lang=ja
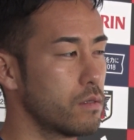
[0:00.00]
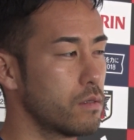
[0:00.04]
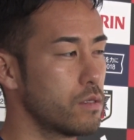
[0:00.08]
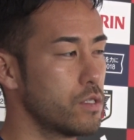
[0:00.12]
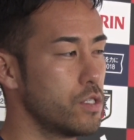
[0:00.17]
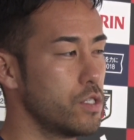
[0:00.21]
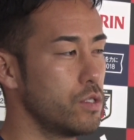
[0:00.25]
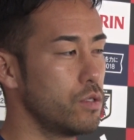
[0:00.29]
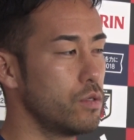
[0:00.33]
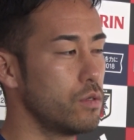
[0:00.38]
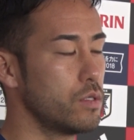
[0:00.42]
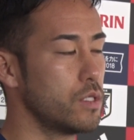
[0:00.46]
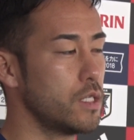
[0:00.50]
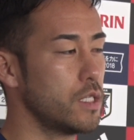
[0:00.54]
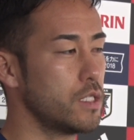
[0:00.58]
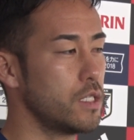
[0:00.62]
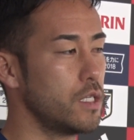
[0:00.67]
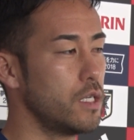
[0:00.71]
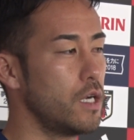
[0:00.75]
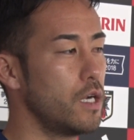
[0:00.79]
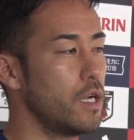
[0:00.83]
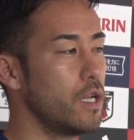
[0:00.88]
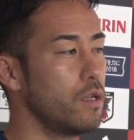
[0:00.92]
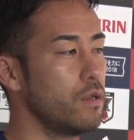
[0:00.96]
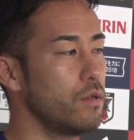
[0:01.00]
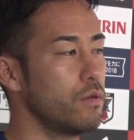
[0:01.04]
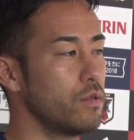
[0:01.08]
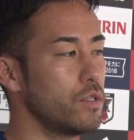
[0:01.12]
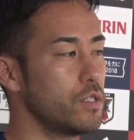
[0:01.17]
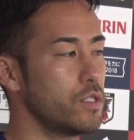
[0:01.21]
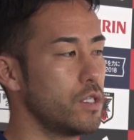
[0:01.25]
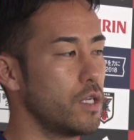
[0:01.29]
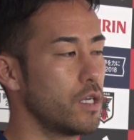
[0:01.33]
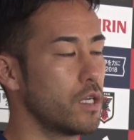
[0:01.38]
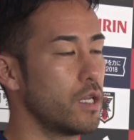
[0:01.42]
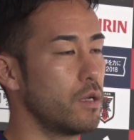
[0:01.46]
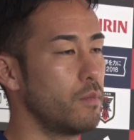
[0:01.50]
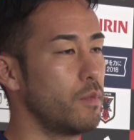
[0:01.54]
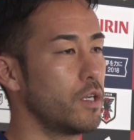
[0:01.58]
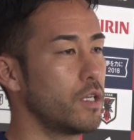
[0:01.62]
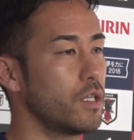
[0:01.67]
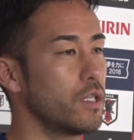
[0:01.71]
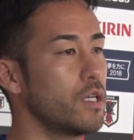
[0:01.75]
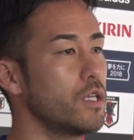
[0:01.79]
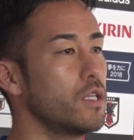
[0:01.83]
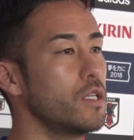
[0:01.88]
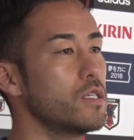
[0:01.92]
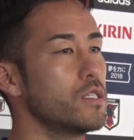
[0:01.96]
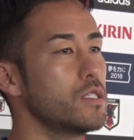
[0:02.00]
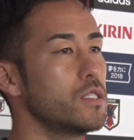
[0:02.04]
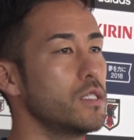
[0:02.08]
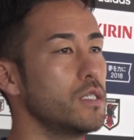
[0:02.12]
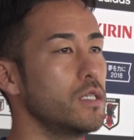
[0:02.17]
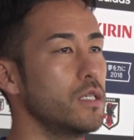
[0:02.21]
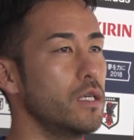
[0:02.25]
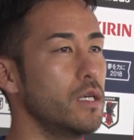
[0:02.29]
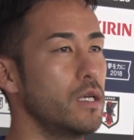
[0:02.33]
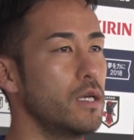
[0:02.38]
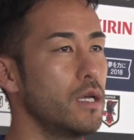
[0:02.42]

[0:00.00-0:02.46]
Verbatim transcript: 浸透させられるようにしなければいけないですし、